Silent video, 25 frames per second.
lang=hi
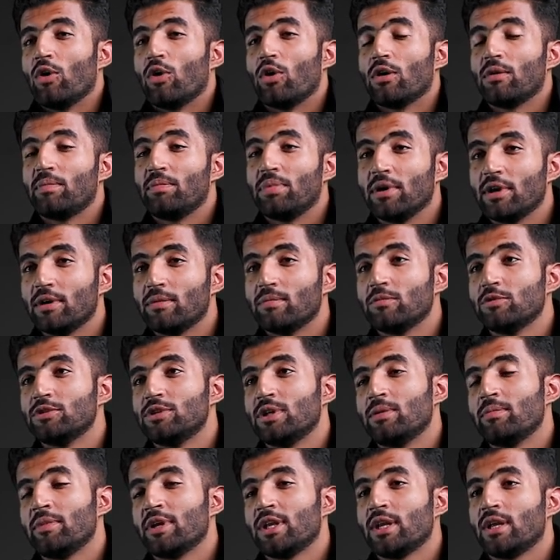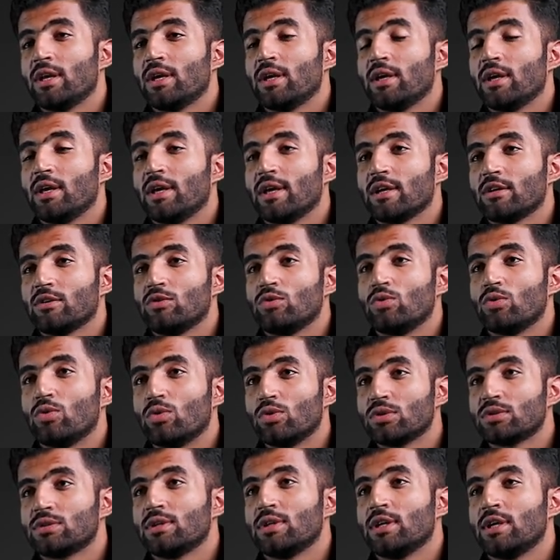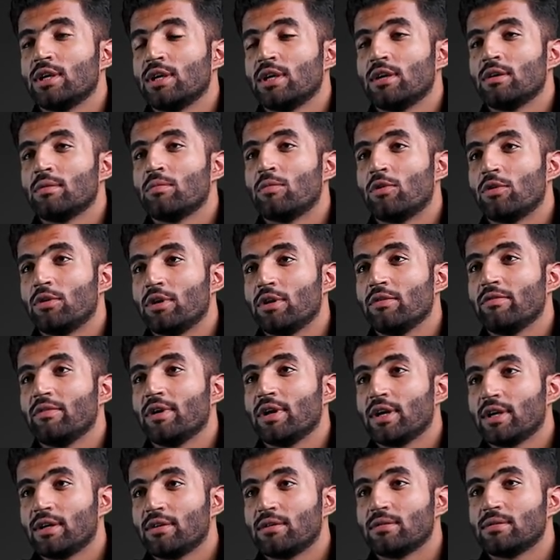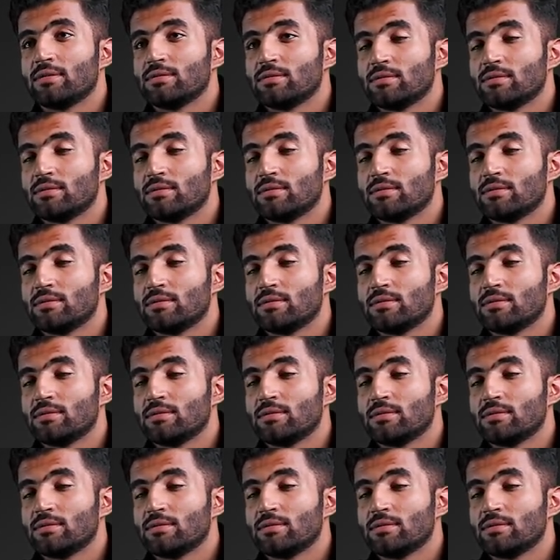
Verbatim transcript: और फिर मुझे मेरे एक दोस्त ने मोटिवेट